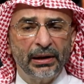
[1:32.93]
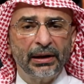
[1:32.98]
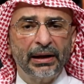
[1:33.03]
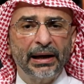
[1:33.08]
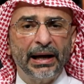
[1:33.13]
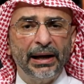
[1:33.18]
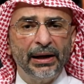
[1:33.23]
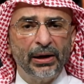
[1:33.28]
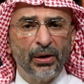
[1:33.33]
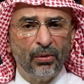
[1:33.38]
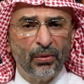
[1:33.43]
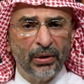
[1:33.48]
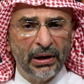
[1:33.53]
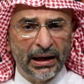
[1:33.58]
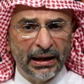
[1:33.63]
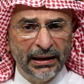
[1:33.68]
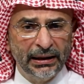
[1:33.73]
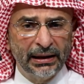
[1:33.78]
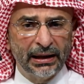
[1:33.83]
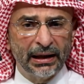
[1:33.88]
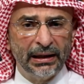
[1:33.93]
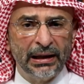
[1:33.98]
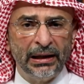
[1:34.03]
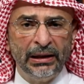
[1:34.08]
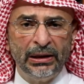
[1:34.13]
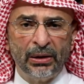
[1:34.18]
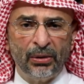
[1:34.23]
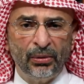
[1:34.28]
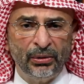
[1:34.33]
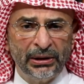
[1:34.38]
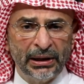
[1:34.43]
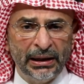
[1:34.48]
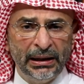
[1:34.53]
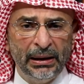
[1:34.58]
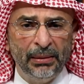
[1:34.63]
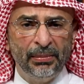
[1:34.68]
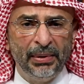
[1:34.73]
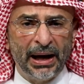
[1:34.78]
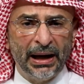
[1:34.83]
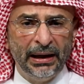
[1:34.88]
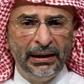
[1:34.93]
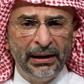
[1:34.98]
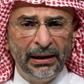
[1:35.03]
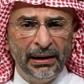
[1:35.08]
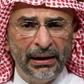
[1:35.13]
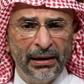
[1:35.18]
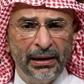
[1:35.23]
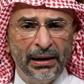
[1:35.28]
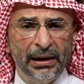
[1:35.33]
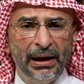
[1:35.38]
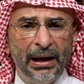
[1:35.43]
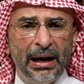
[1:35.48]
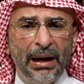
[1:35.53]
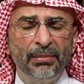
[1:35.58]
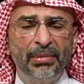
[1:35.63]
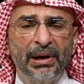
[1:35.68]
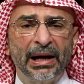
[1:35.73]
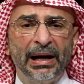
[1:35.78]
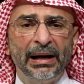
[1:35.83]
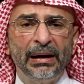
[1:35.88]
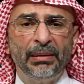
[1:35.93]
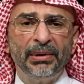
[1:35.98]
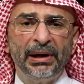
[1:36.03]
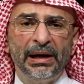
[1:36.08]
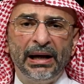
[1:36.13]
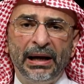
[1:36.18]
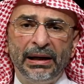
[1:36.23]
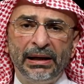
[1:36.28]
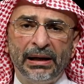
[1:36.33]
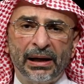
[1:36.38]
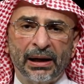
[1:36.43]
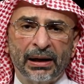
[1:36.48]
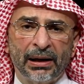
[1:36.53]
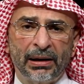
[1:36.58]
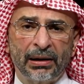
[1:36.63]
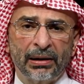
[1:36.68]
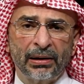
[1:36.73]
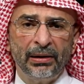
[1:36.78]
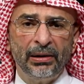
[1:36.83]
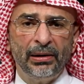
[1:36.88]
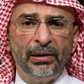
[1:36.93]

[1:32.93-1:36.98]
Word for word: كان هو الهيكل اليهودي بعينه أم كان بناء آخر